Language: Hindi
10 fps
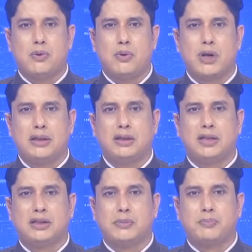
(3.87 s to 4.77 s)
राजनीतिक
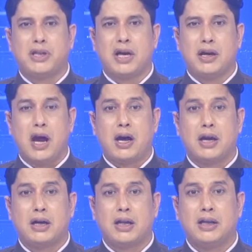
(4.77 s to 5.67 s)
टिप्पणियां न
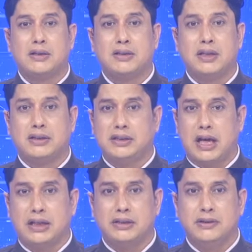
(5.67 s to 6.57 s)
करने की नसीहत दे
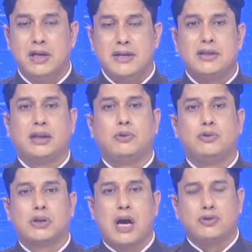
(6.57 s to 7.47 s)
डाली साथ ही
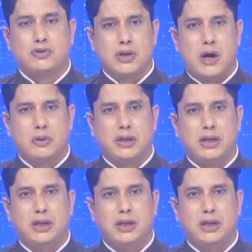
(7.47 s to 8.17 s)
गुजरात चुनाव की